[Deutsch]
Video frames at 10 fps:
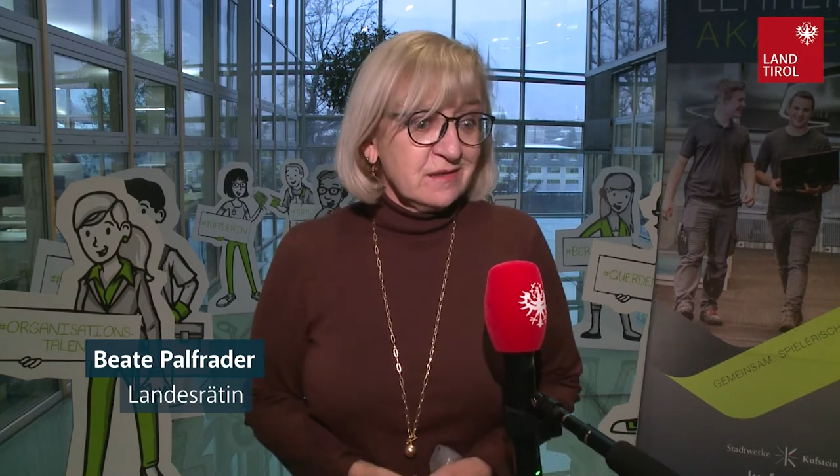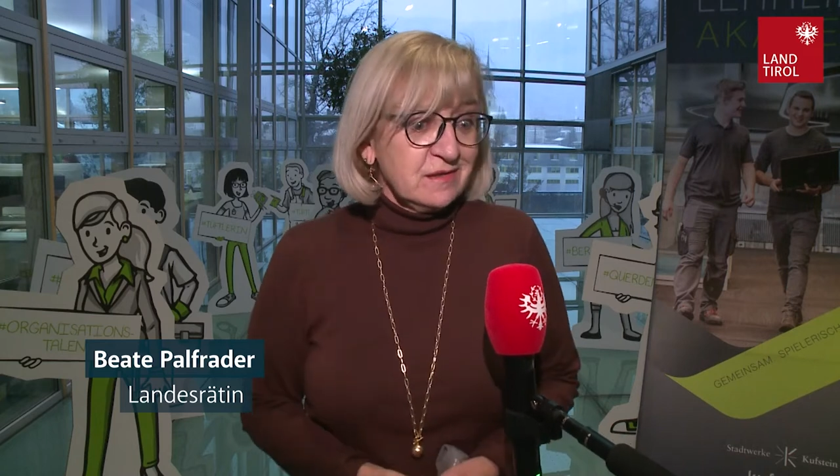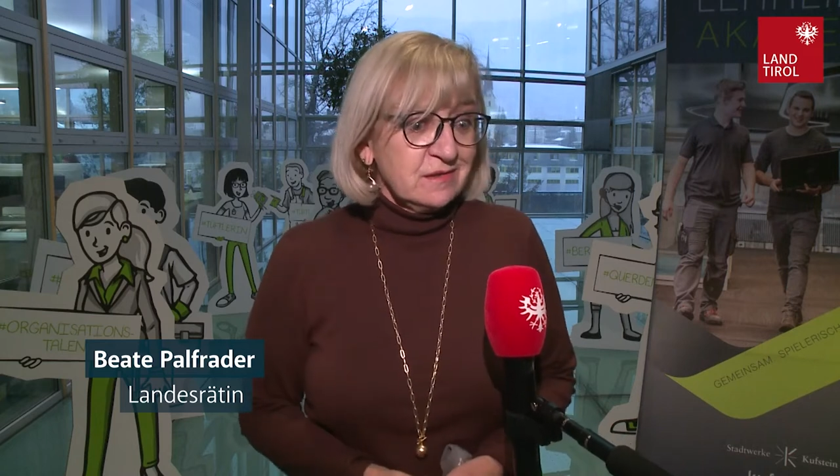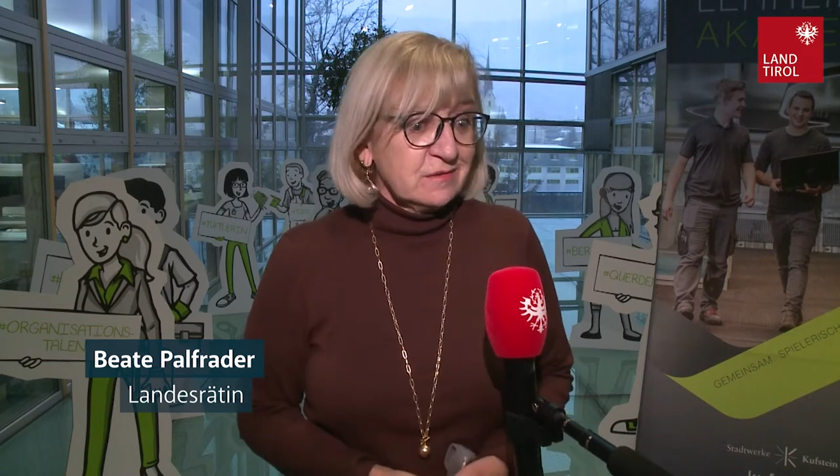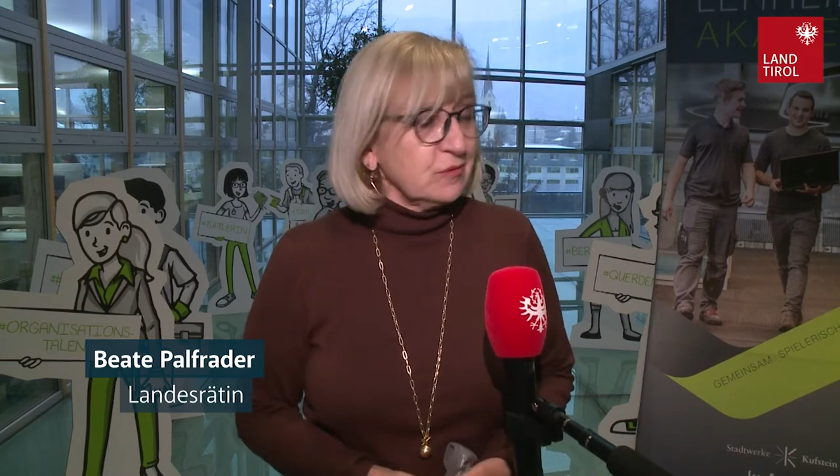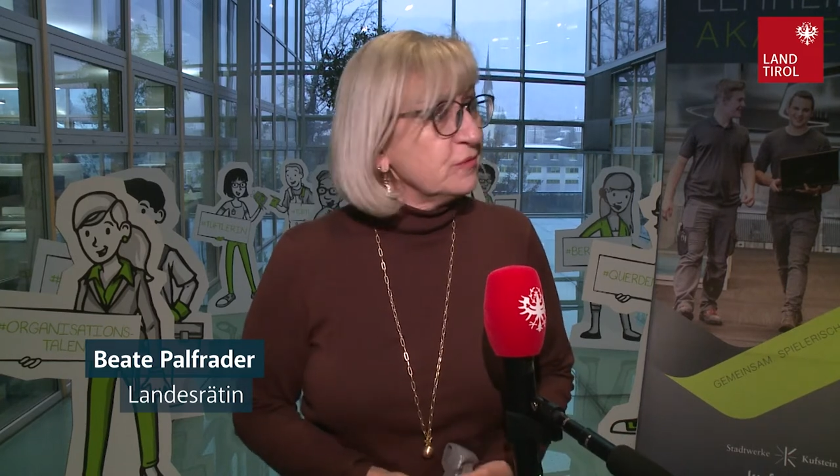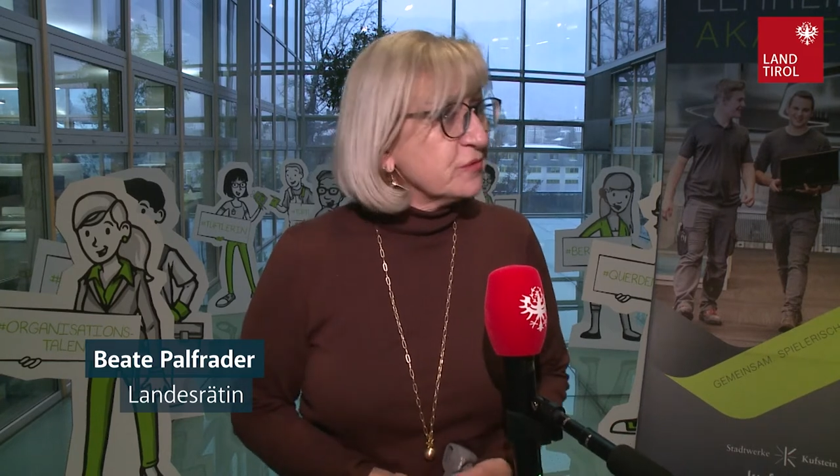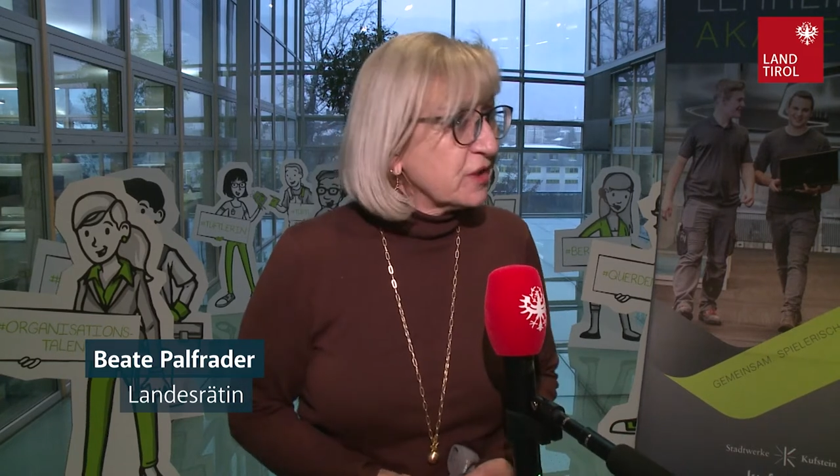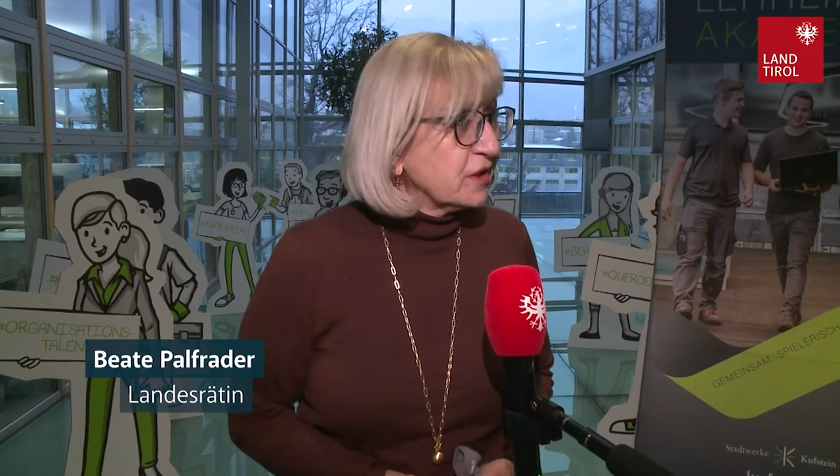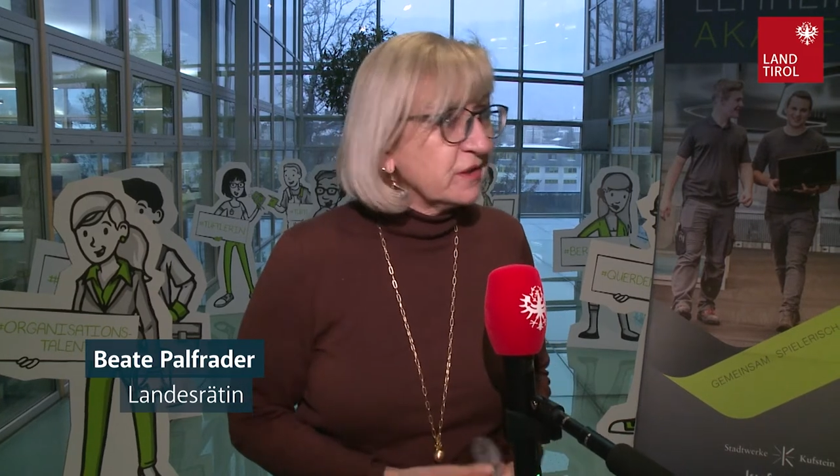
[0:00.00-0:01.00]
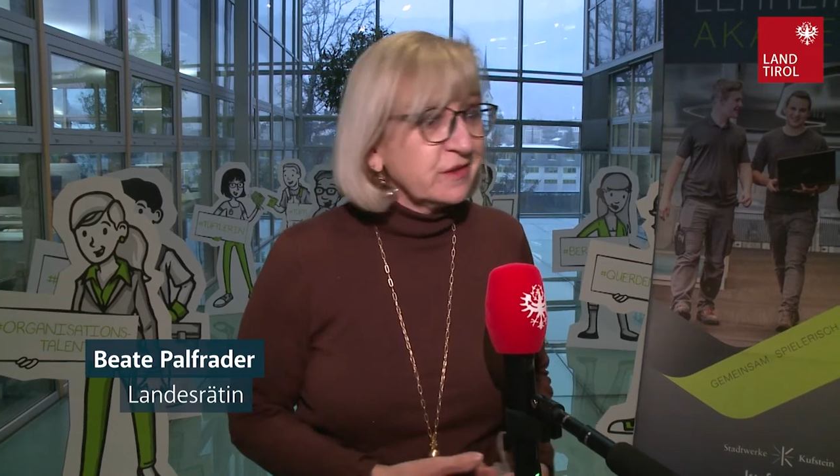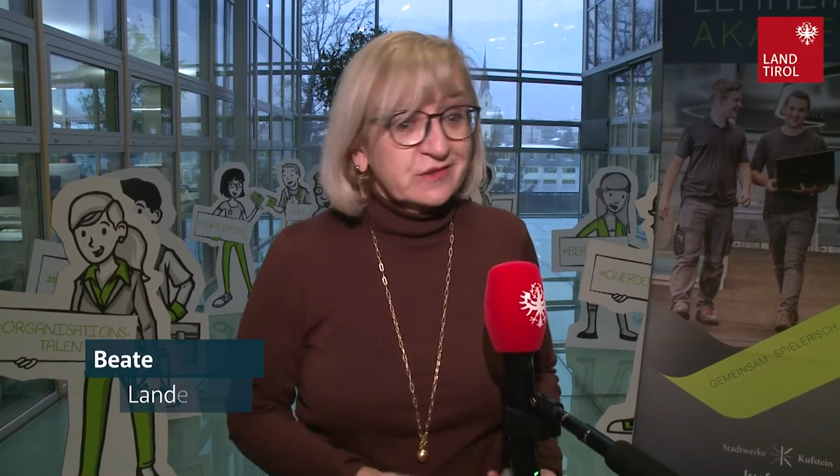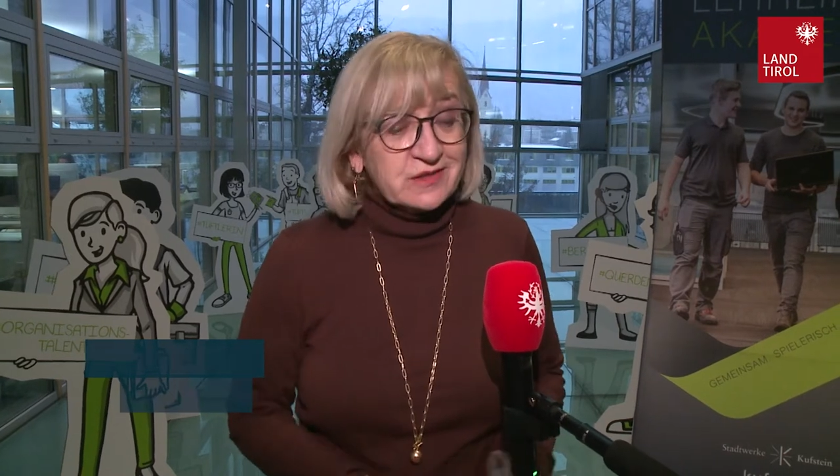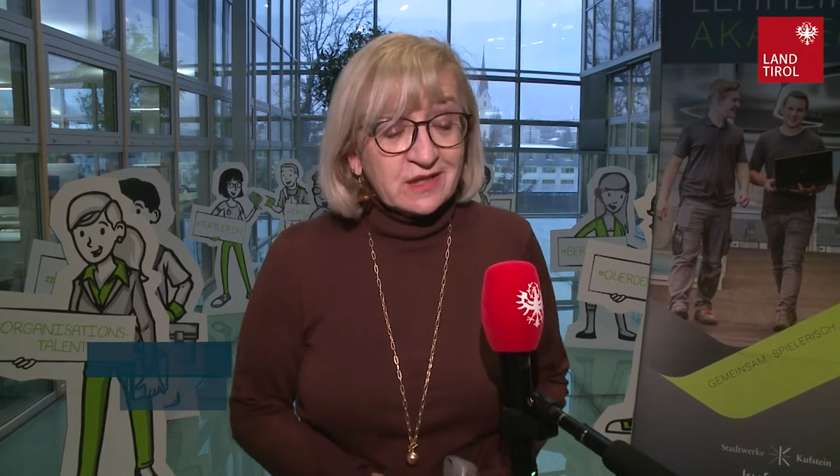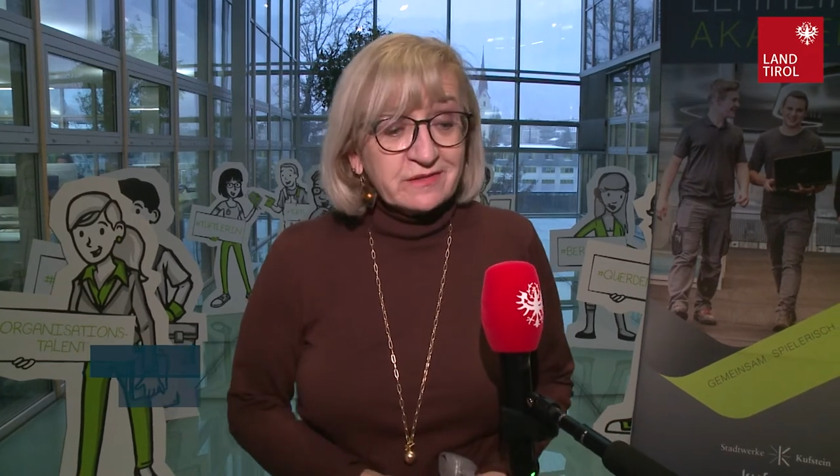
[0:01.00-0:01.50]
in Kufstein in den
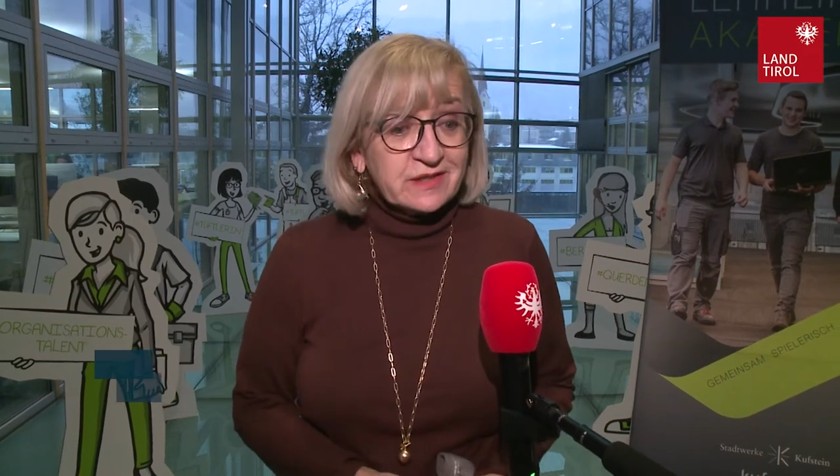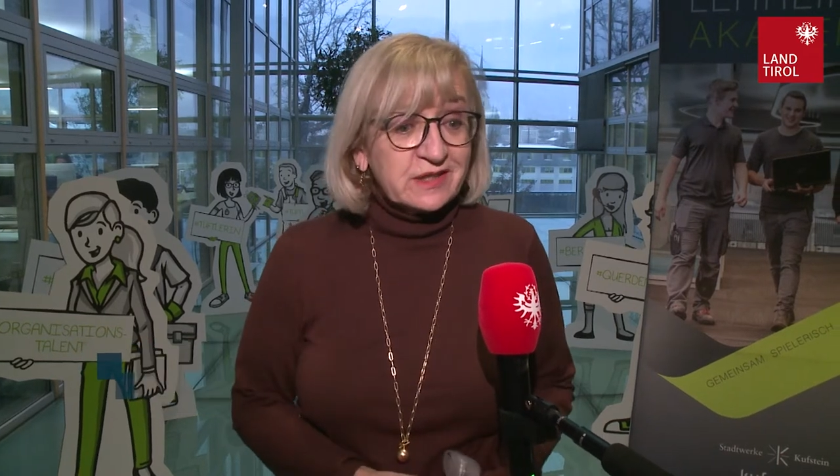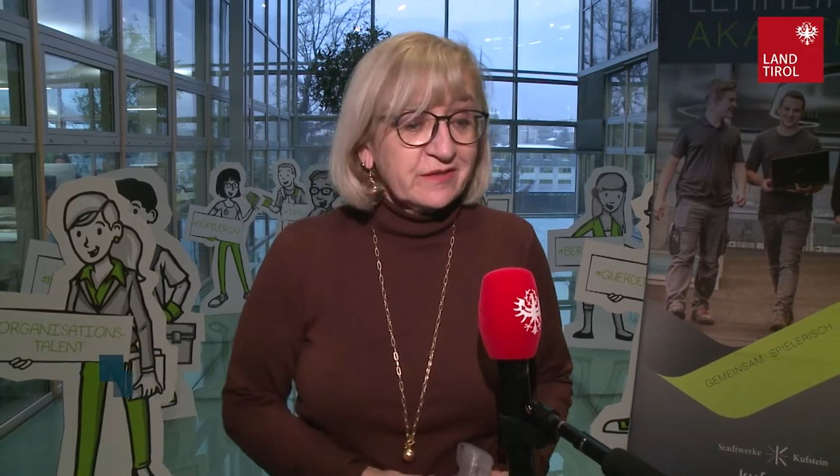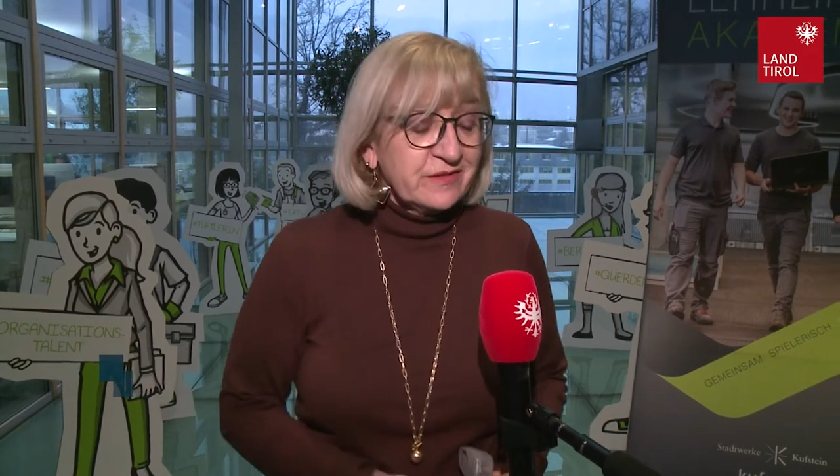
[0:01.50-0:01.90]
Stadtwerken,